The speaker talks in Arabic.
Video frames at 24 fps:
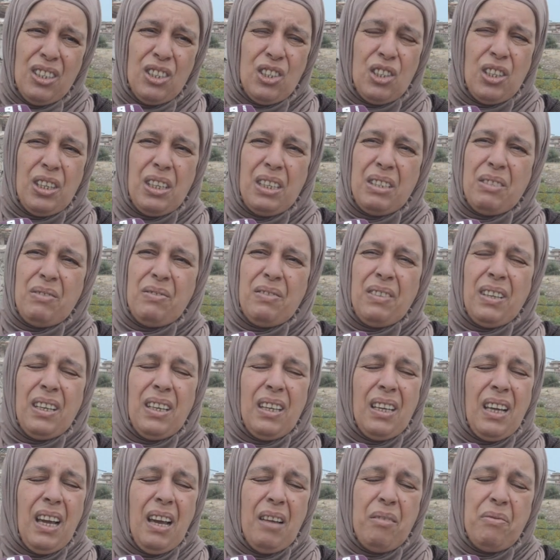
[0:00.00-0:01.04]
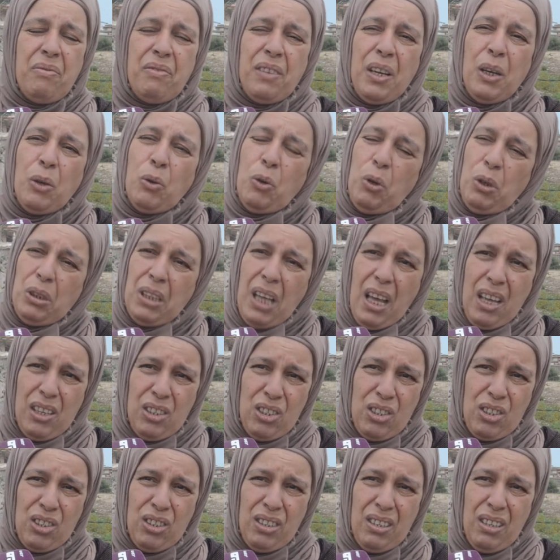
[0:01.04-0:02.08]
شريت في
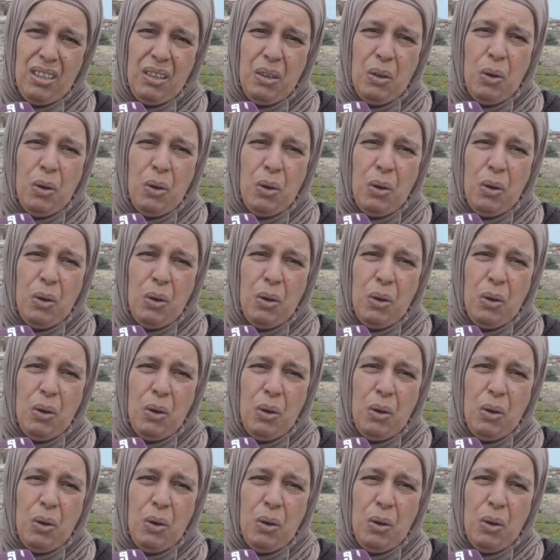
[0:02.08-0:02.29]
2011